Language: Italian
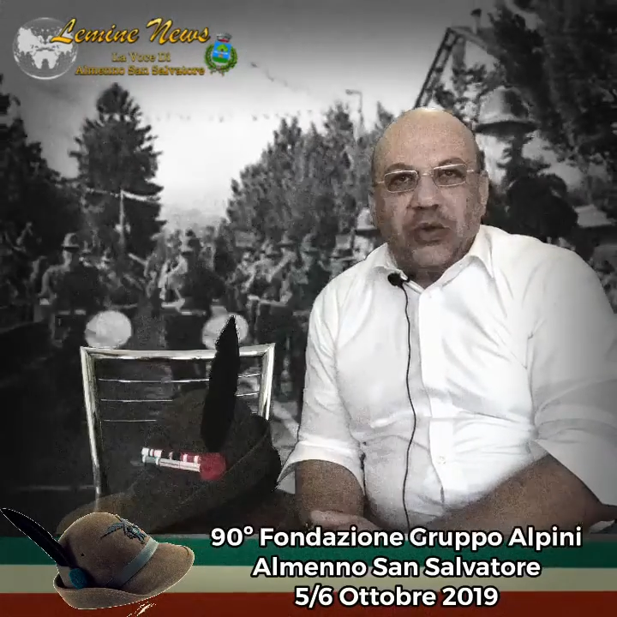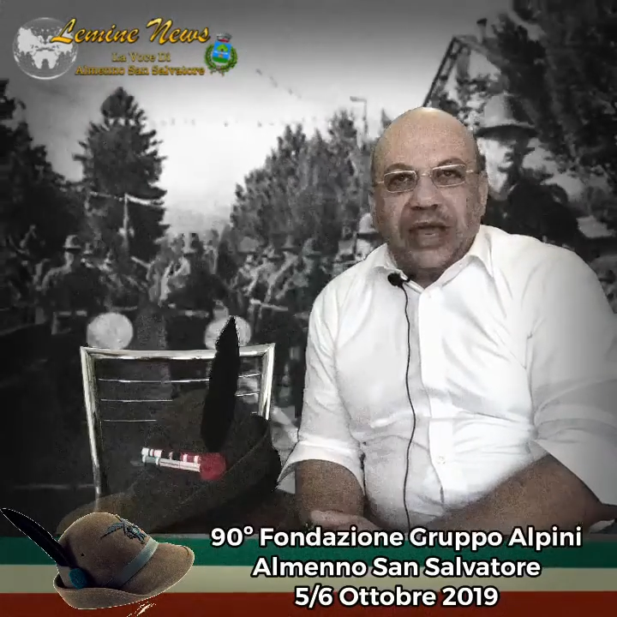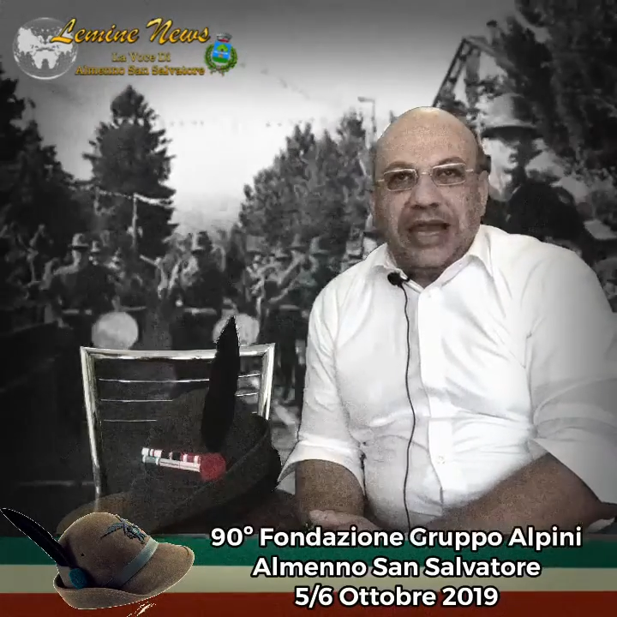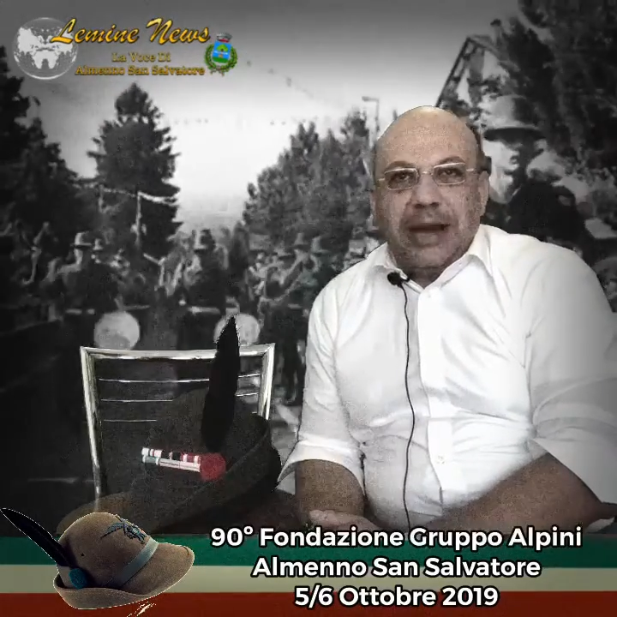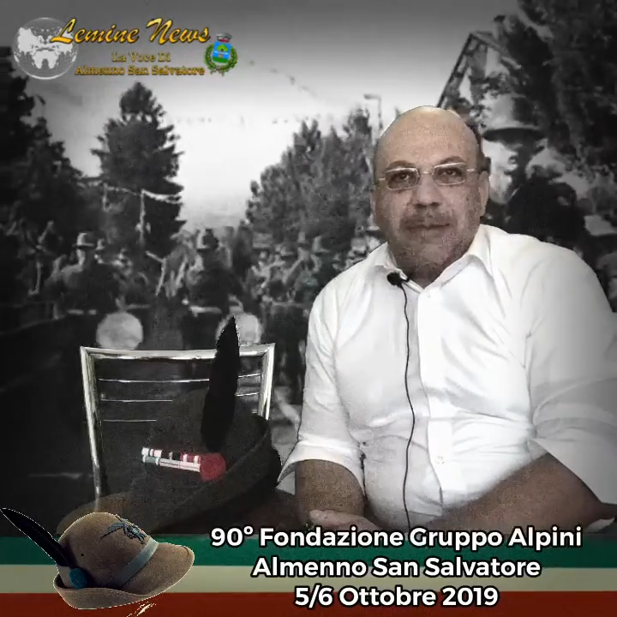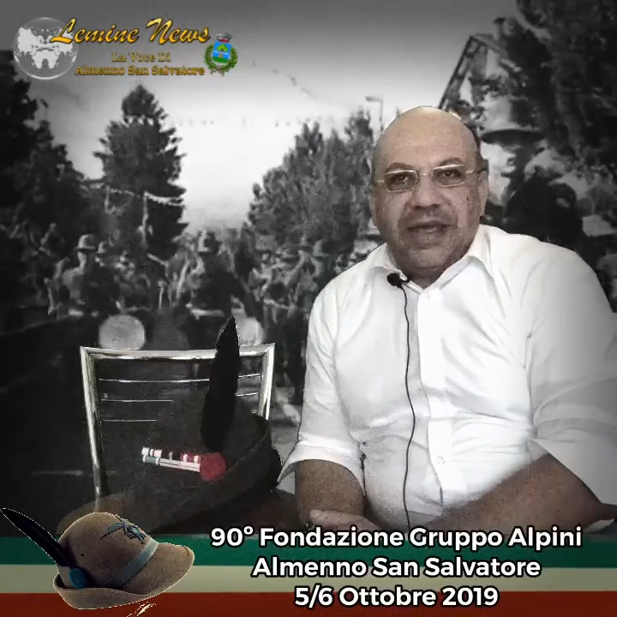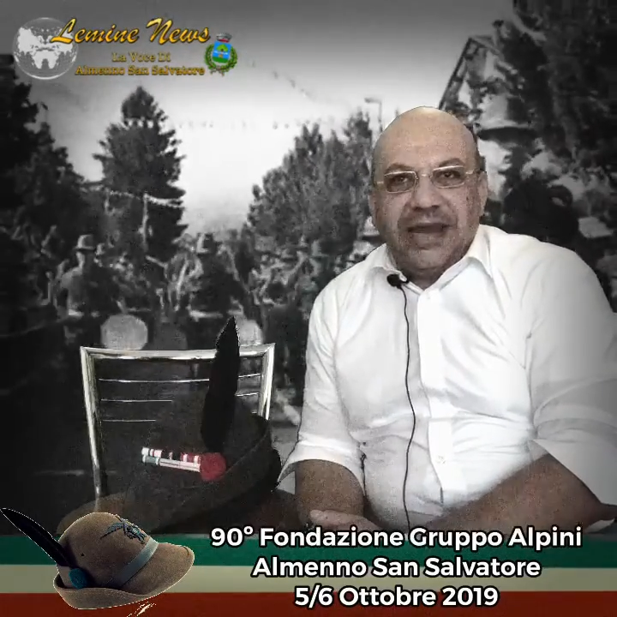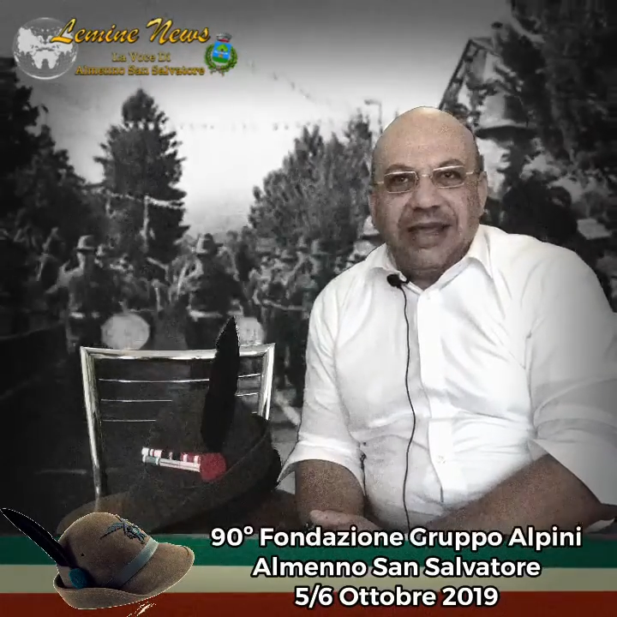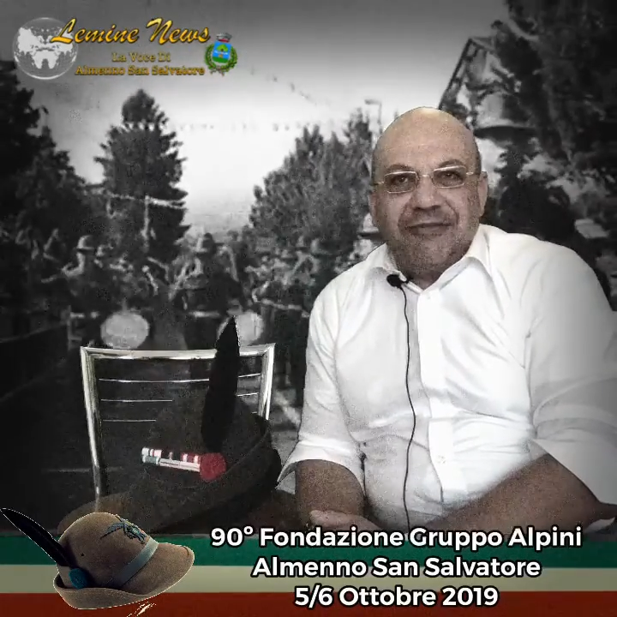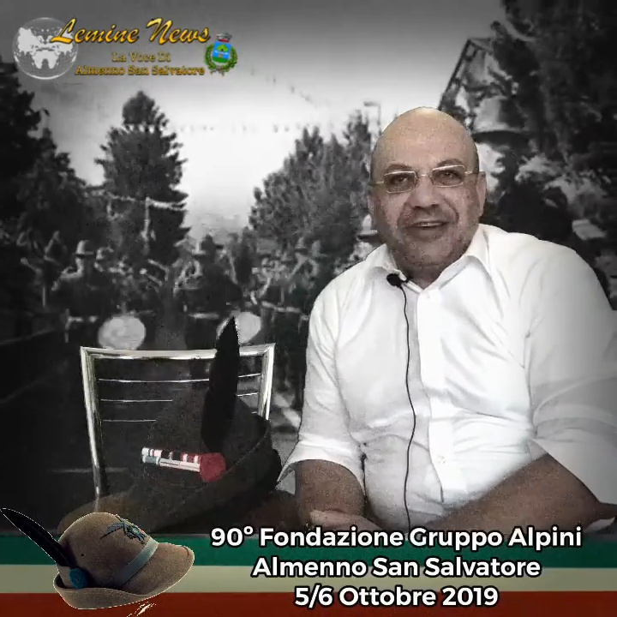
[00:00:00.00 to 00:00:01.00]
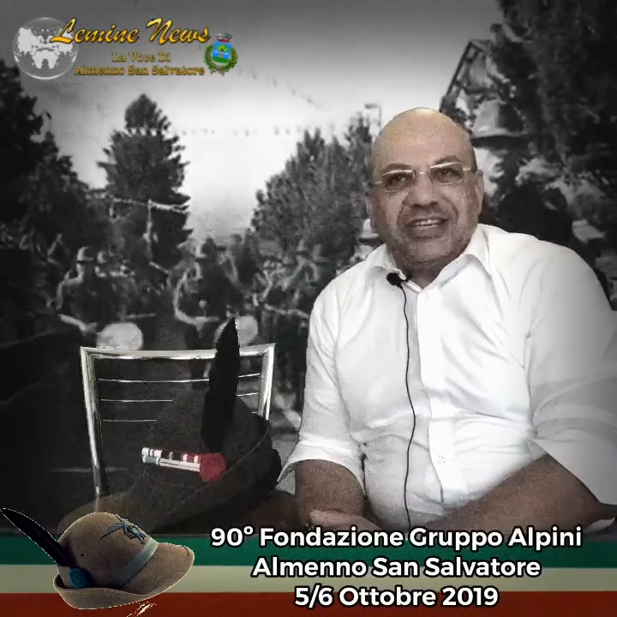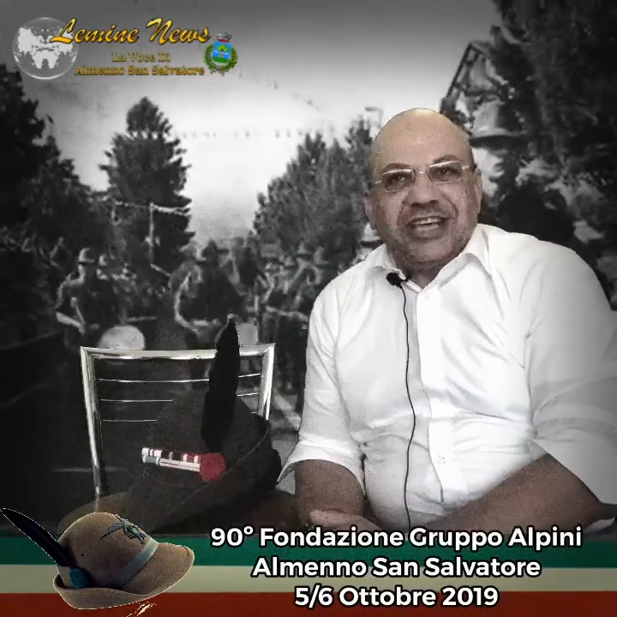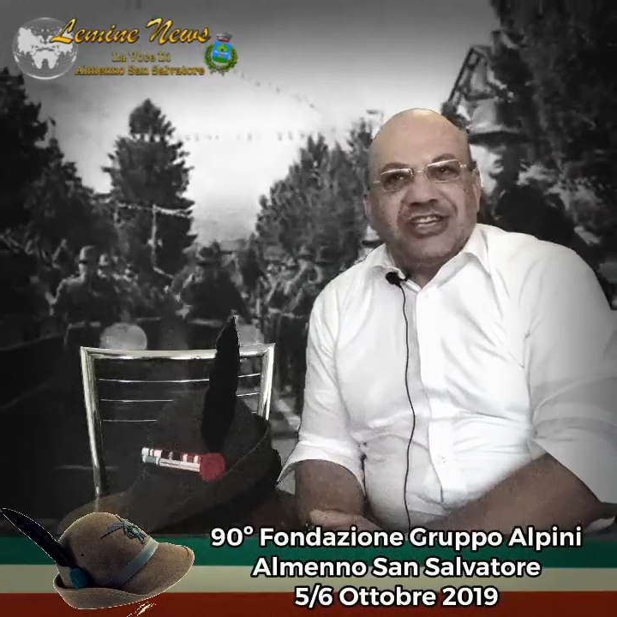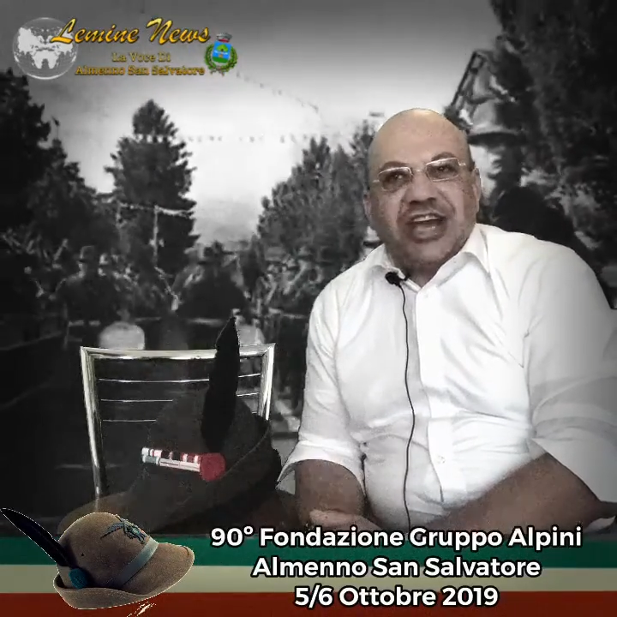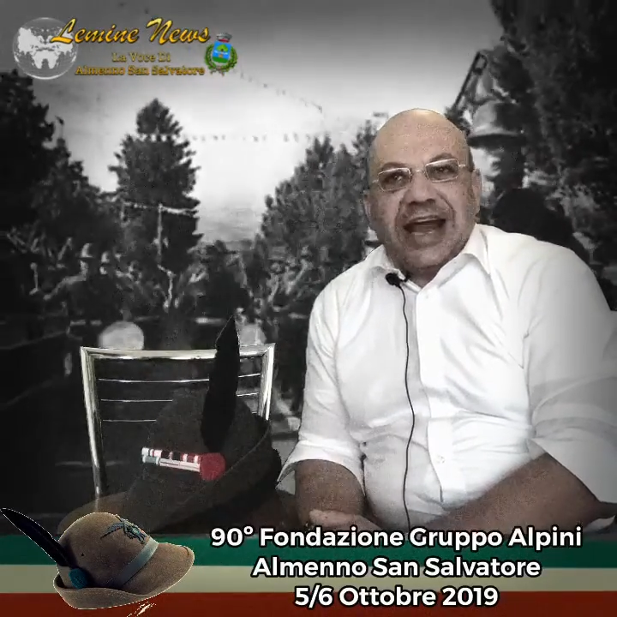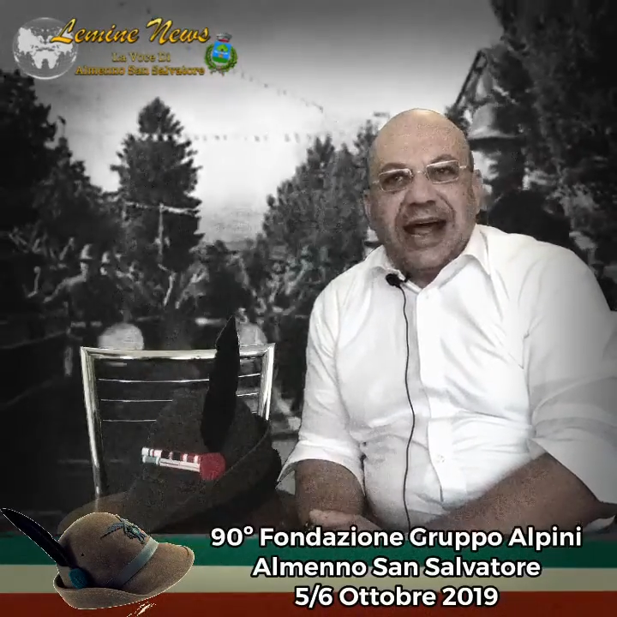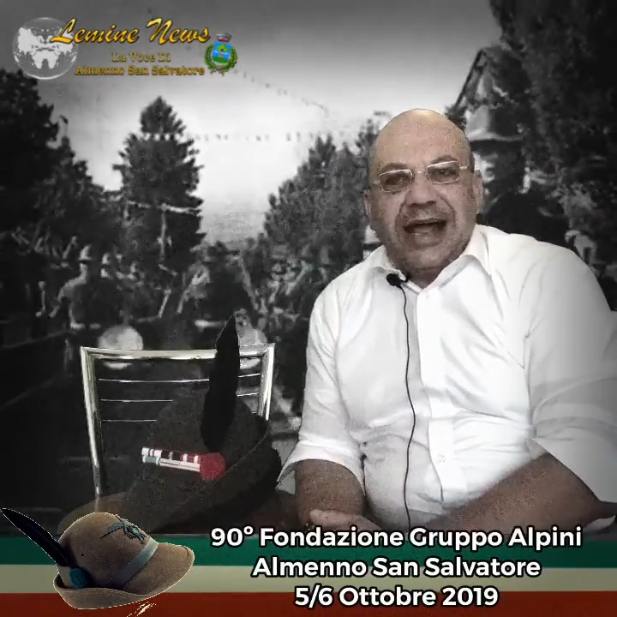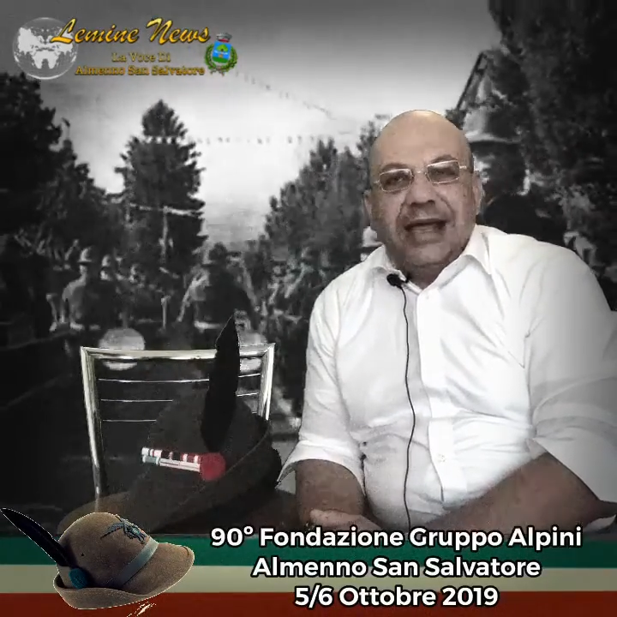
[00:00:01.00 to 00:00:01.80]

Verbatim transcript: degli alpini festeggerà